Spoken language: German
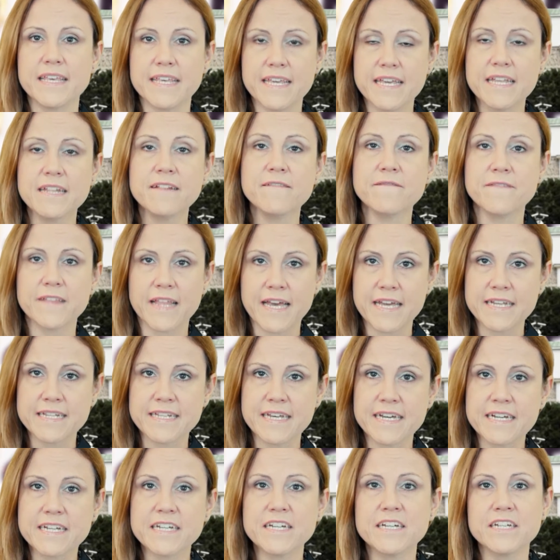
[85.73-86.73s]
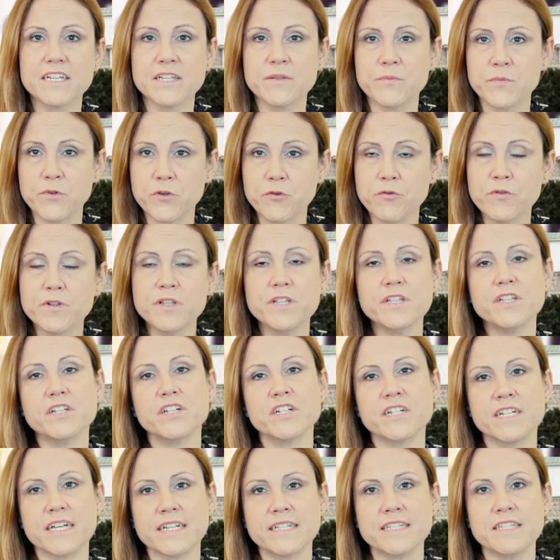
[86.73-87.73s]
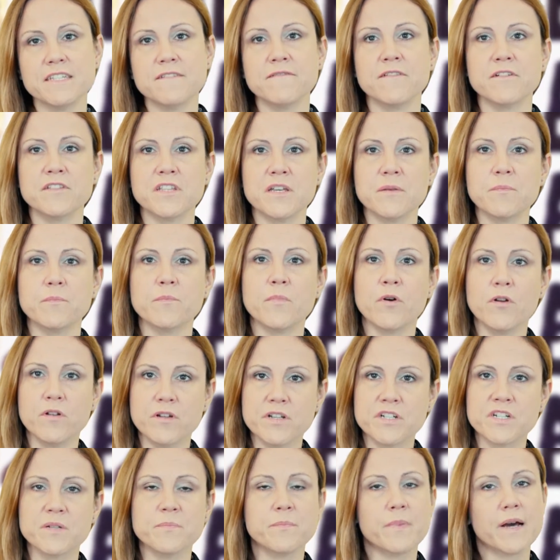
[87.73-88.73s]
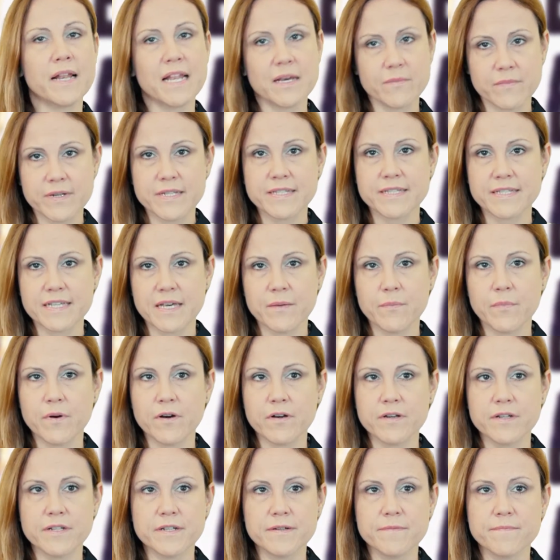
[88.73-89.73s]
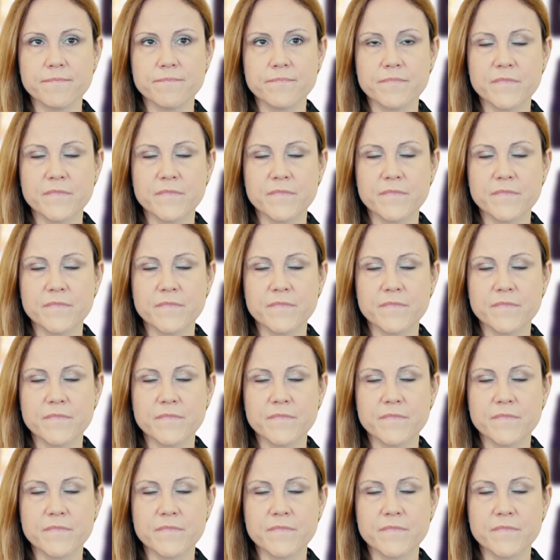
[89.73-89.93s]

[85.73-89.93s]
Jeden Freitag im Juli stand sie vor dem polnischen Parlamentsgebäude.